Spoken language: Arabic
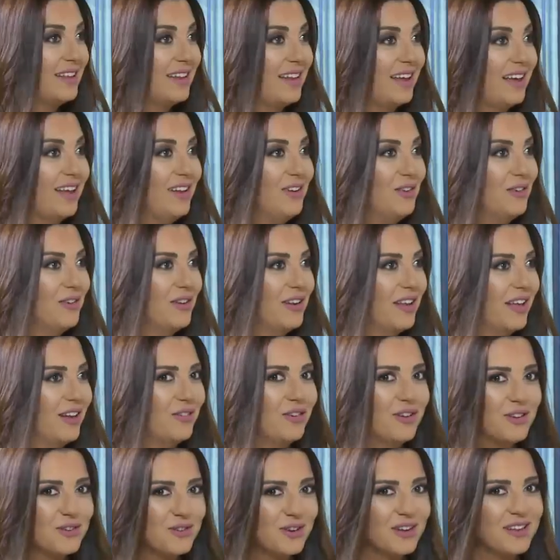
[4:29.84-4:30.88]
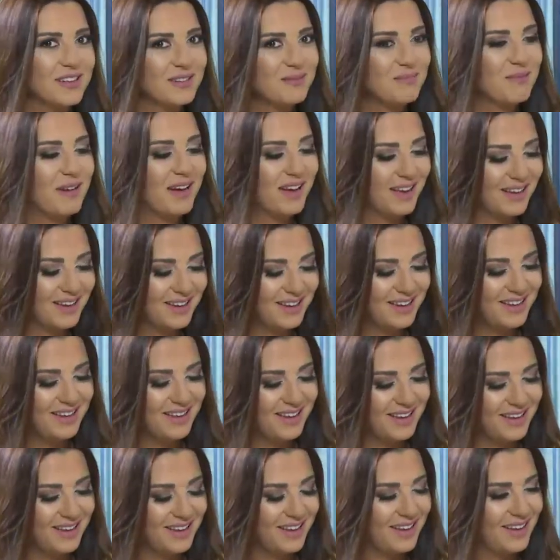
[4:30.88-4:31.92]
الحلو لانه كل شوي اسمع
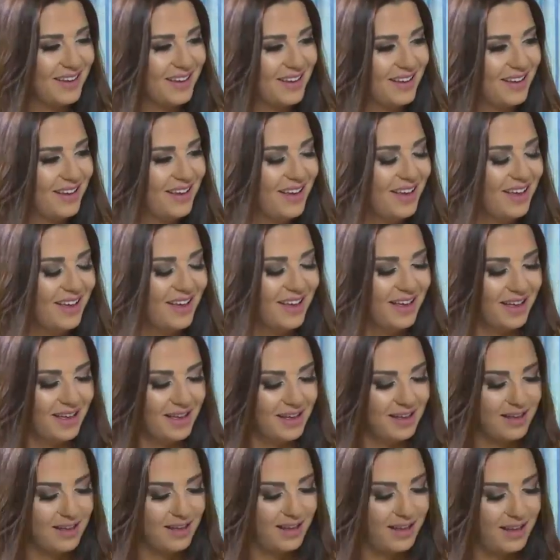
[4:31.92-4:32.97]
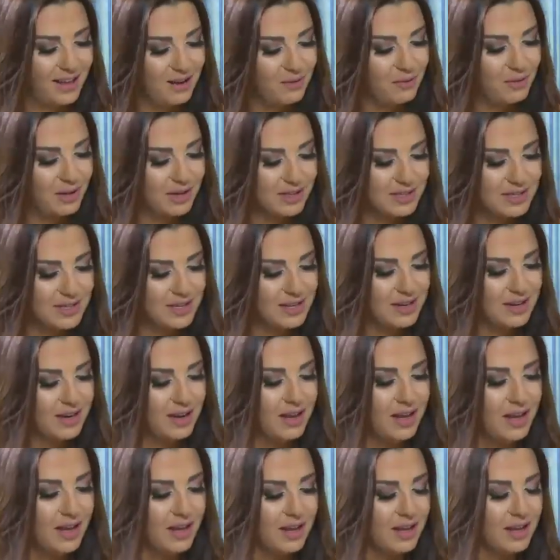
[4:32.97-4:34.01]
اغنيه آه، حلوه كثير
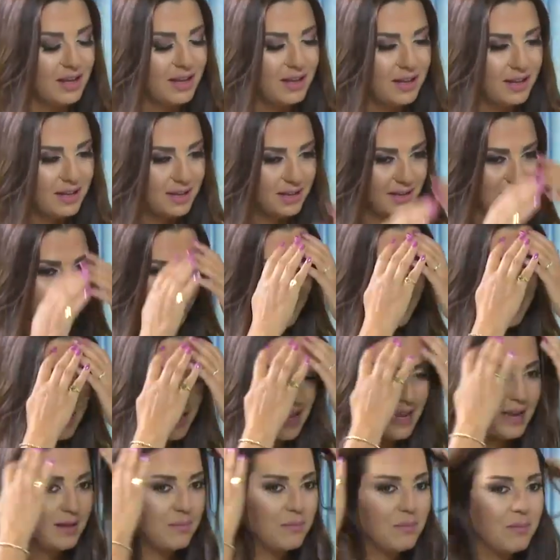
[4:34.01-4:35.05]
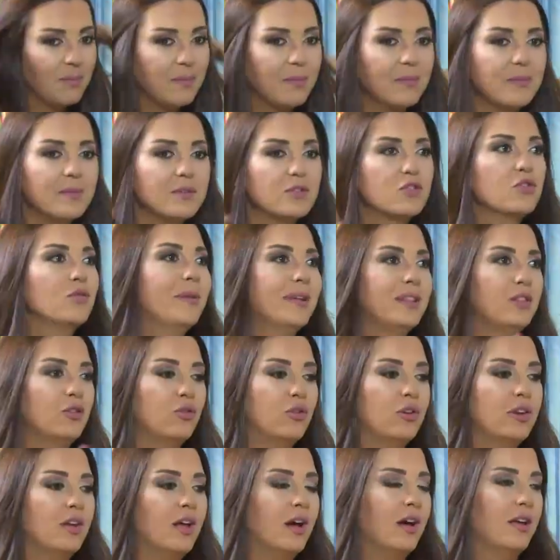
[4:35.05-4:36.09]
آه، سالم شو بده
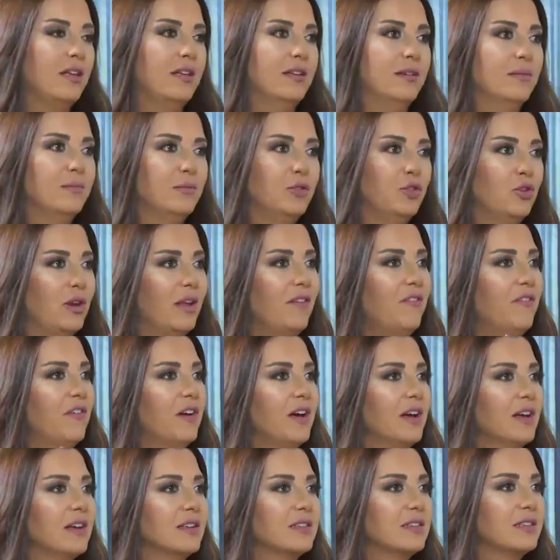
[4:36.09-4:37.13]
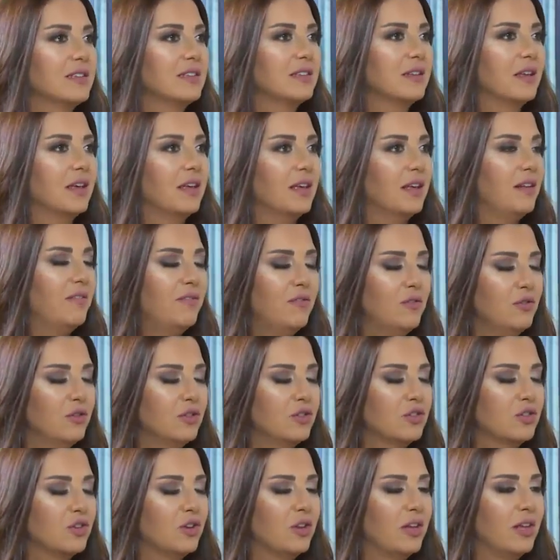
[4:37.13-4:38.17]
الناي؟ بده نفس آه، الفلوت
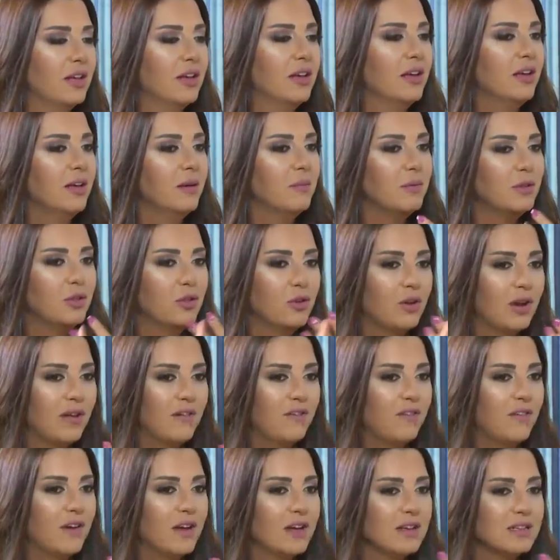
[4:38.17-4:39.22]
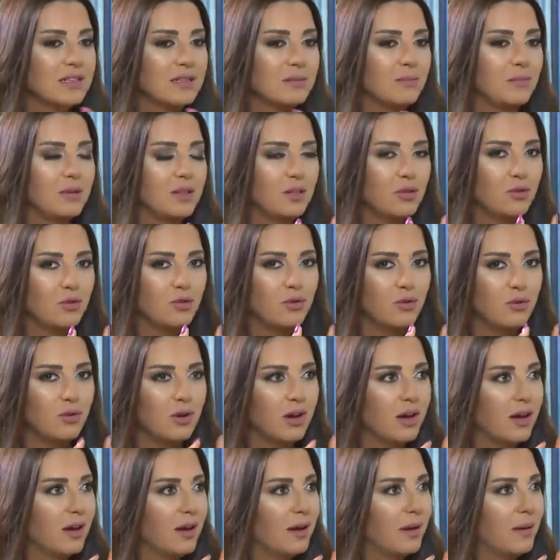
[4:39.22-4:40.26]
سوري بده نفس
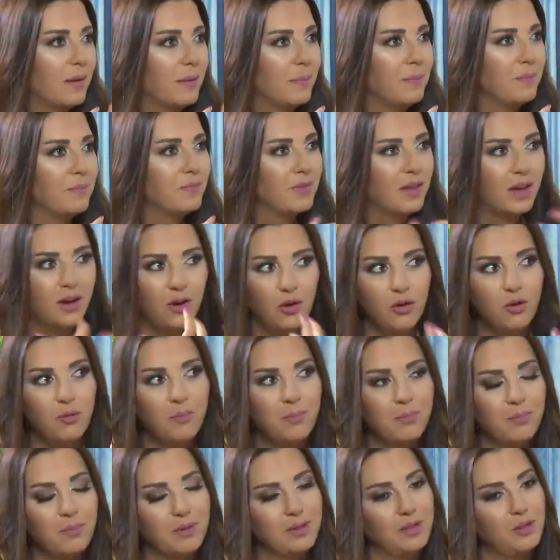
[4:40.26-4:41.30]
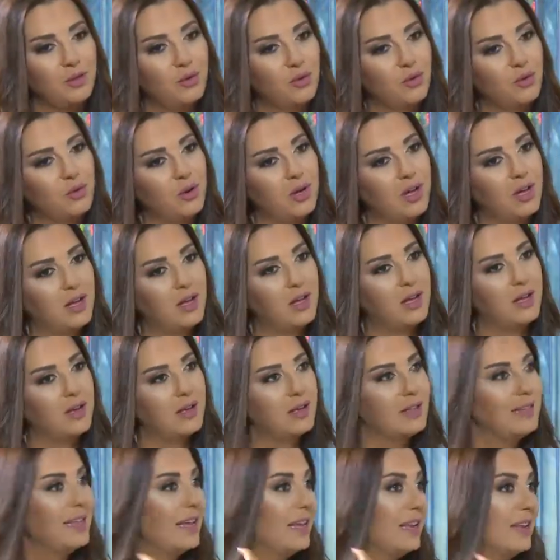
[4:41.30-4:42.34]
بده حب
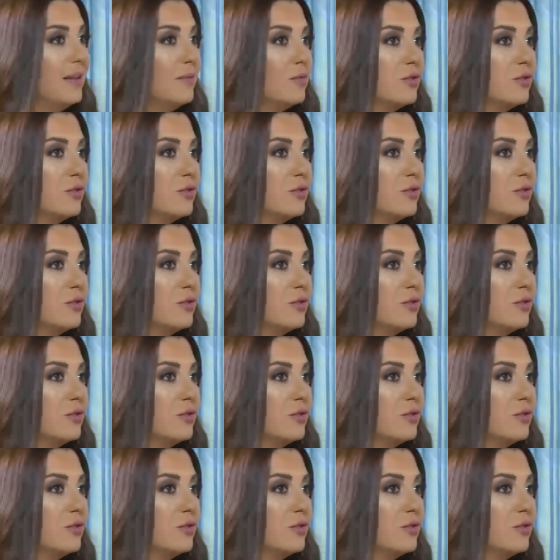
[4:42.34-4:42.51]
بده دينه